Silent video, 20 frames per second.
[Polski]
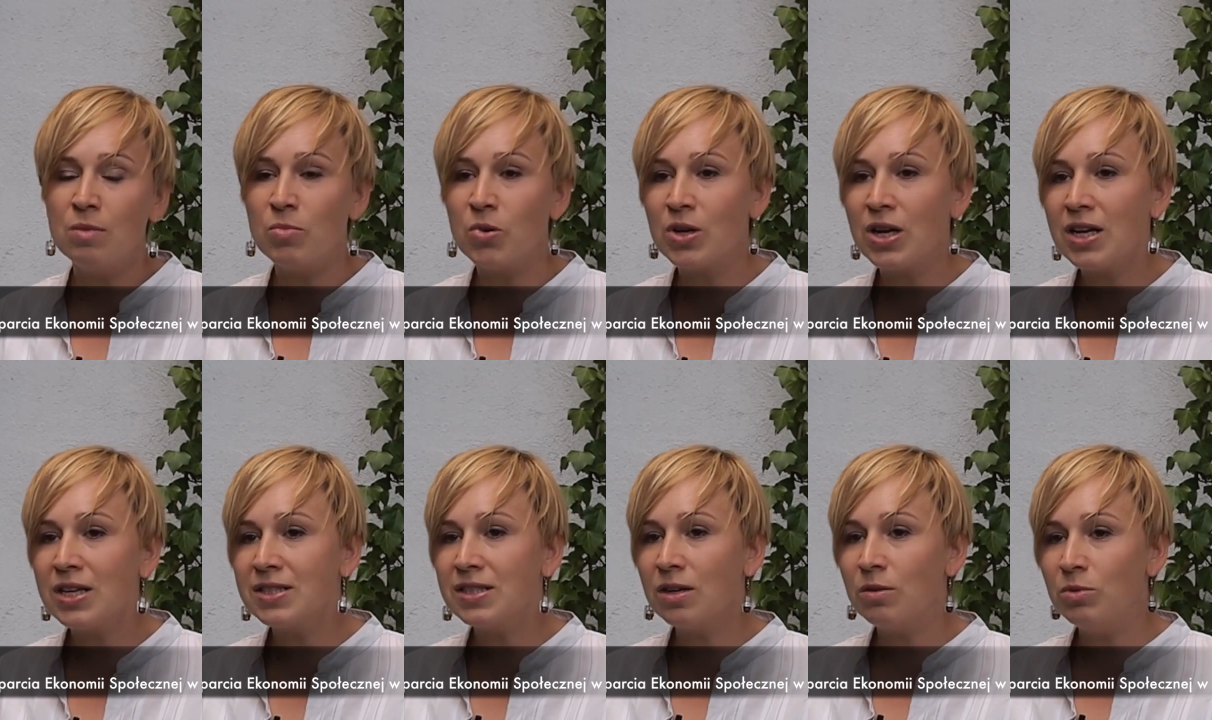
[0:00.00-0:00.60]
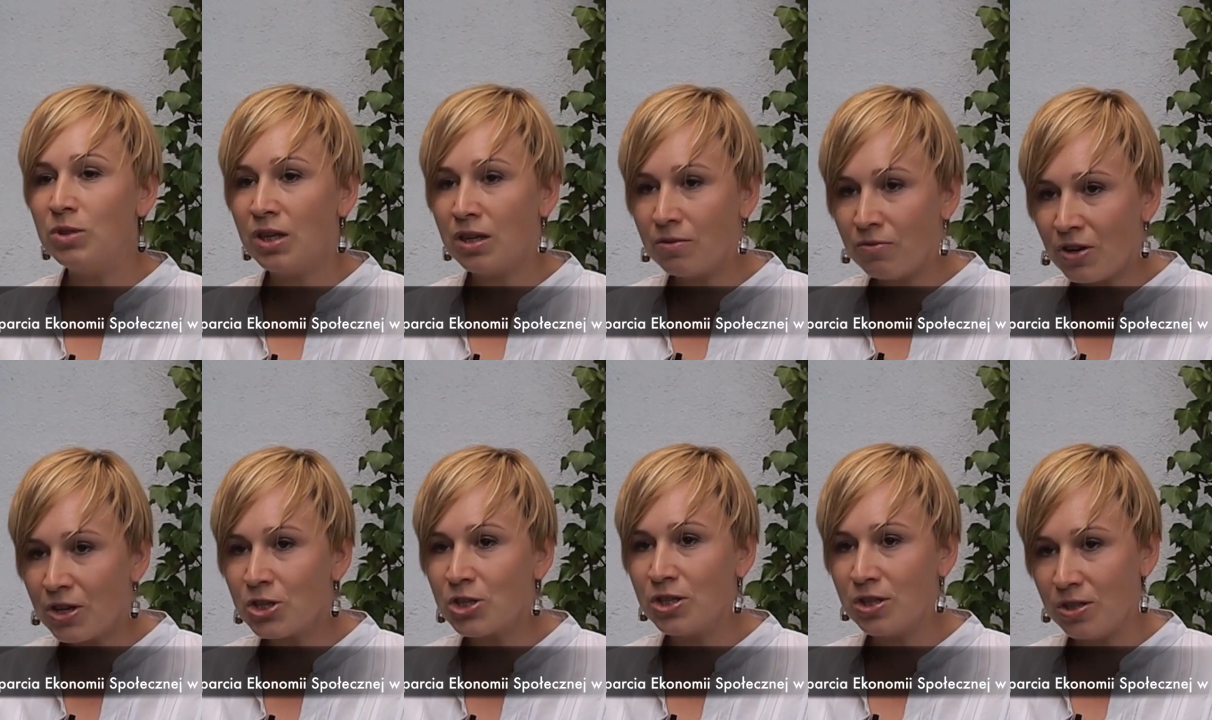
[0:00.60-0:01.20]
pokazał, jak
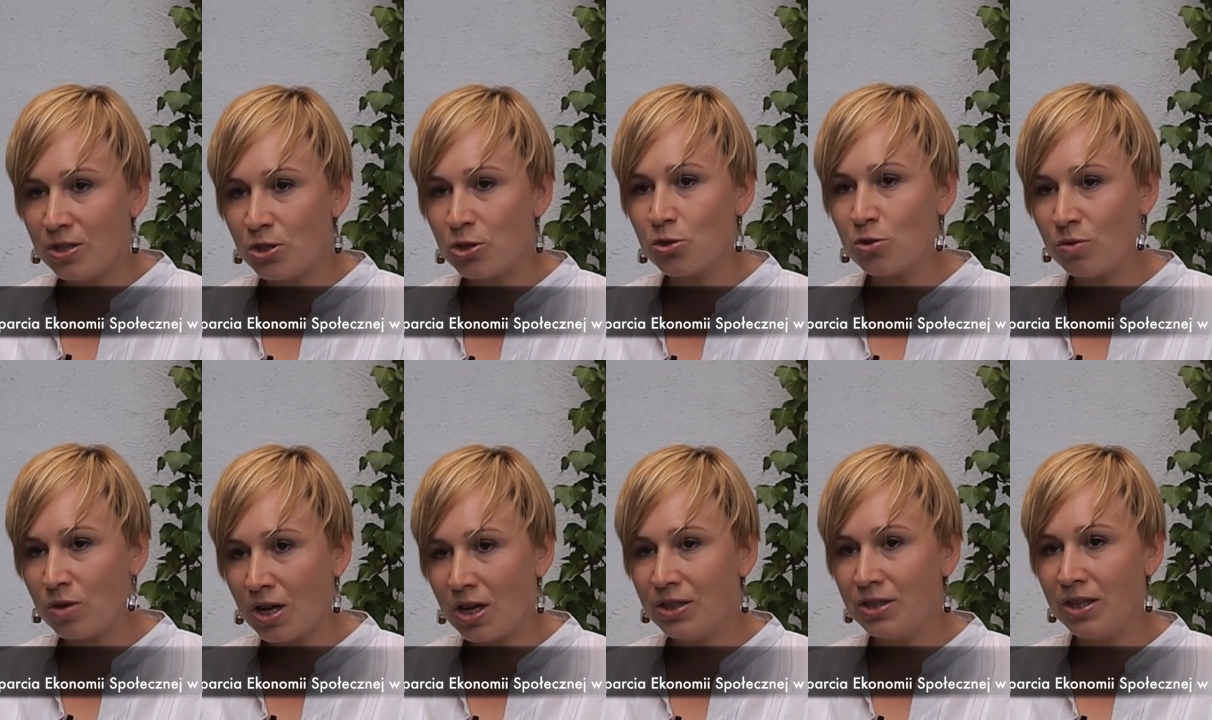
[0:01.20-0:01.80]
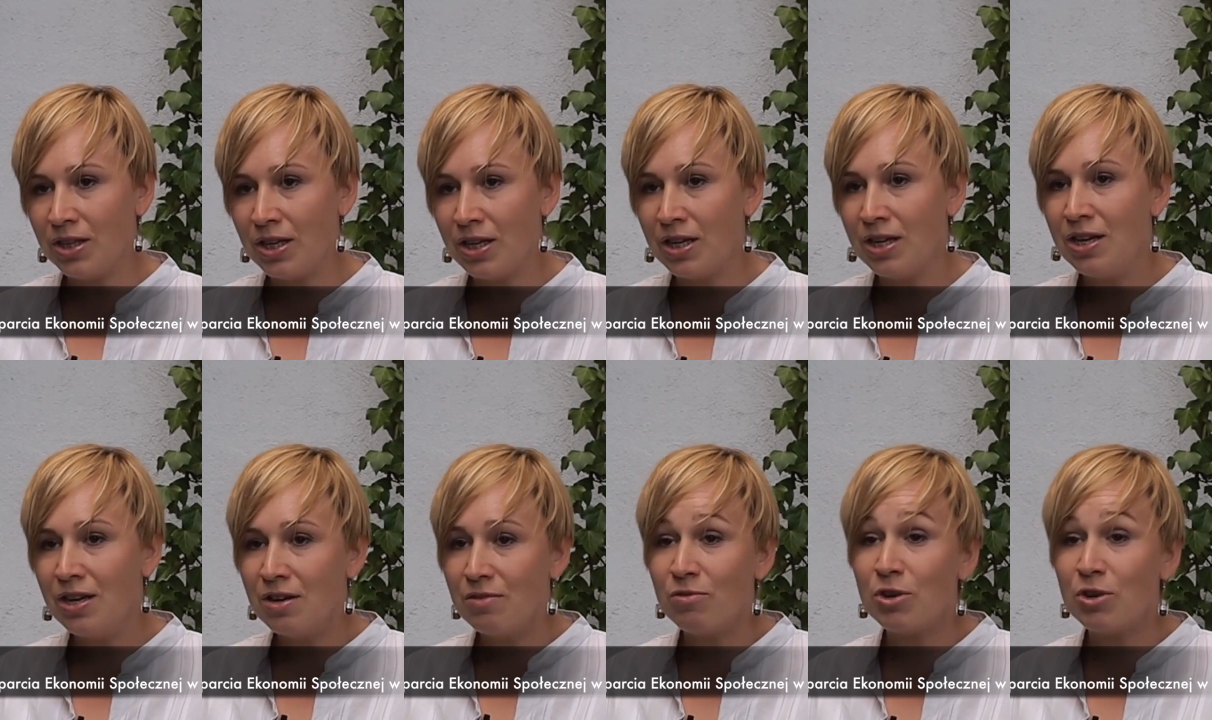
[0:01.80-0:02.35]
ważne jest szukanie